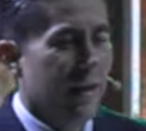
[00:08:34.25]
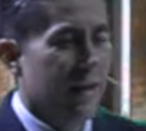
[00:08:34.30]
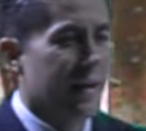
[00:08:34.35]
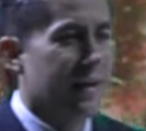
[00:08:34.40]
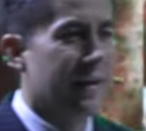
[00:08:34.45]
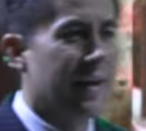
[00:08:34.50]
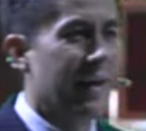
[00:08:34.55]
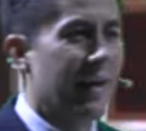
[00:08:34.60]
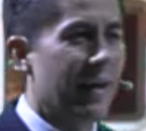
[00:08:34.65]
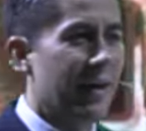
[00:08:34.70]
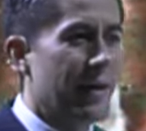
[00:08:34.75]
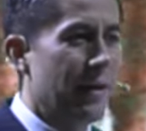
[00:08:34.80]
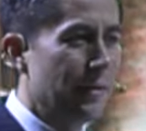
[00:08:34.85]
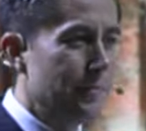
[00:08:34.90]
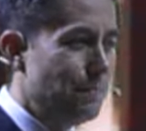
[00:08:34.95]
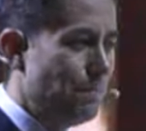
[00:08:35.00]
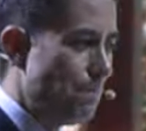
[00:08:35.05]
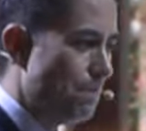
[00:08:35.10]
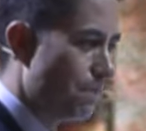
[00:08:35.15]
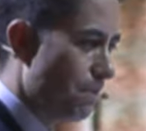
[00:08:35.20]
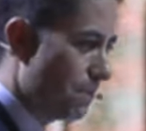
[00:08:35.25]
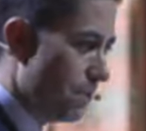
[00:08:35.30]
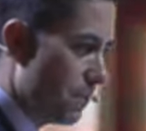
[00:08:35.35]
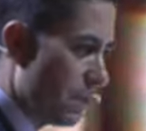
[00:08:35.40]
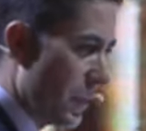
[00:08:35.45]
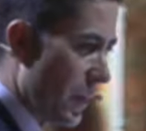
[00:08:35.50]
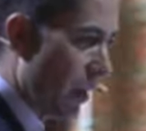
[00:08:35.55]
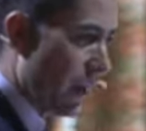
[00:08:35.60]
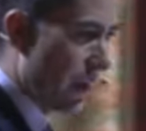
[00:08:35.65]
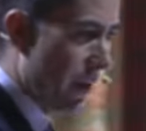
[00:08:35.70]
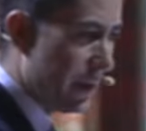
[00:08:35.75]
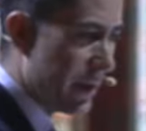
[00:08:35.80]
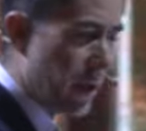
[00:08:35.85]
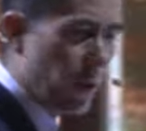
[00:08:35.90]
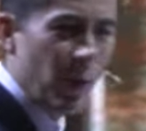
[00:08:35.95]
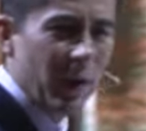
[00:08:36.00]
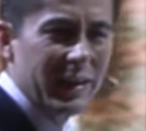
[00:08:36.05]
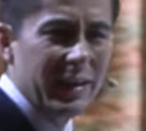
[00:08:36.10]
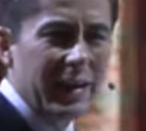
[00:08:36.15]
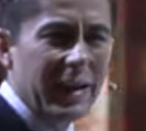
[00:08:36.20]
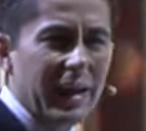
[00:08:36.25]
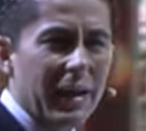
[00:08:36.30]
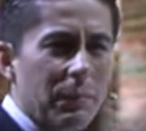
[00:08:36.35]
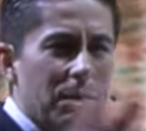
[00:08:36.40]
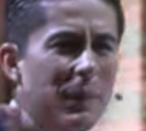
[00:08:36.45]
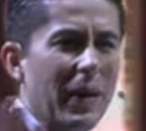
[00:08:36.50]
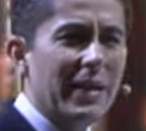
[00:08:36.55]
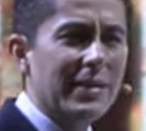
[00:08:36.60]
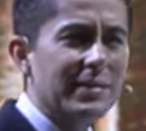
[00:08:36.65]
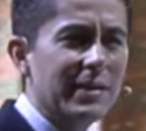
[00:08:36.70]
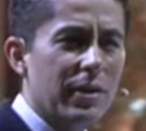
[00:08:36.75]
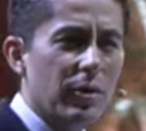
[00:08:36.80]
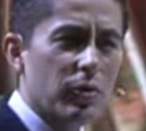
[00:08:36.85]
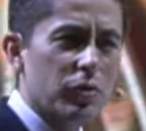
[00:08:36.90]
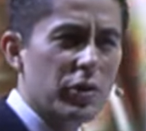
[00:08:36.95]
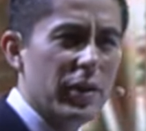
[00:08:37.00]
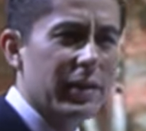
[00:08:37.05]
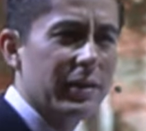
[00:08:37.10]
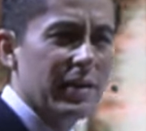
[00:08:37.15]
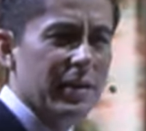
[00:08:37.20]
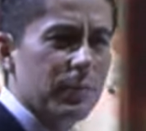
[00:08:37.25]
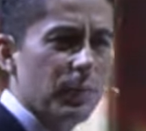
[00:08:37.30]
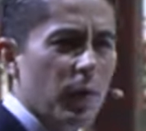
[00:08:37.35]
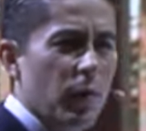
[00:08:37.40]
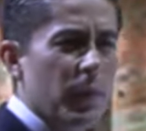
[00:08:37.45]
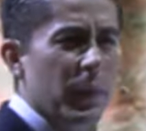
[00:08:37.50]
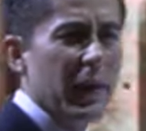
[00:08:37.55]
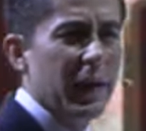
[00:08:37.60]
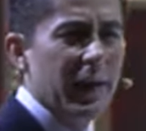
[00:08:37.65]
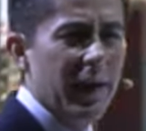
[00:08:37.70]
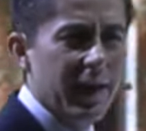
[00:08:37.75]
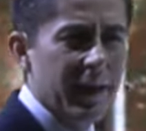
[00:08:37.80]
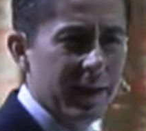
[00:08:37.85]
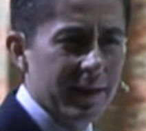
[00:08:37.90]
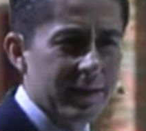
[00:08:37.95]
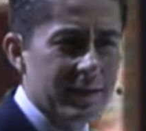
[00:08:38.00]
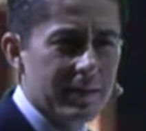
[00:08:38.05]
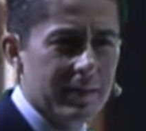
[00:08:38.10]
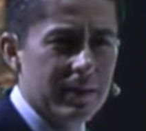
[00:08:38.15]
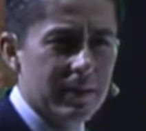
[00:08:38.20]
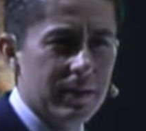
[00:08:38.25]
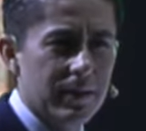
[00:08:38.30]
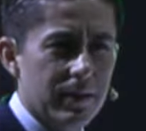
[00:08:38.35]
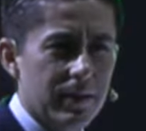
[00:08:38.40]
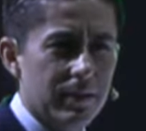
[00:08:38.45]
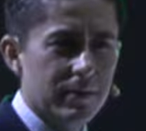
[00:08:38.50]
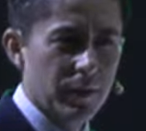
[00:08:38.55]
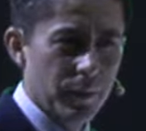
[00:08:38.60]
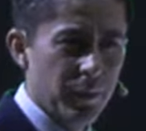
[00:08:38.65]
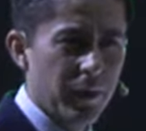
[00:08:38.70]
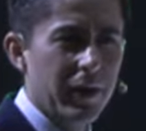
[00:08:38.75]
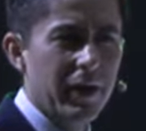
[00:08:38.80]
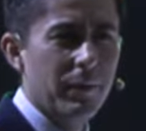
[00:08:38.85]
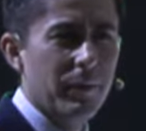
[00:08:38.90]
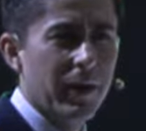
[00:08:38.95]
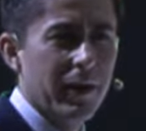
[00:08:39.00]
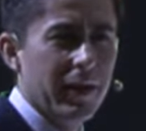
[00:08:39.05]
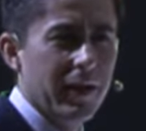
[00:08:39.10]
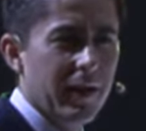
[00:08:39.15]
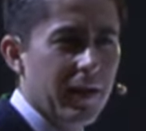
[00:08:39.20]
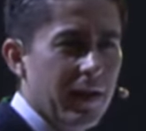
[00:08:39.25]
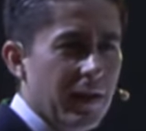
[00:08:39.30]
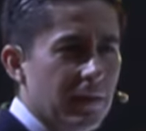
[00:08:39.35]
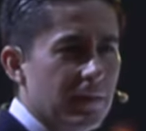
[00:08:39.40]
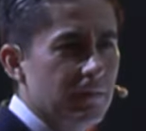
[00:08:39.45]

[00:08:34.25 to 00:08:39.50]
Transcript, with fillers: que llegó a tener más de 200 propiedades. ¿Se pueden imaginar?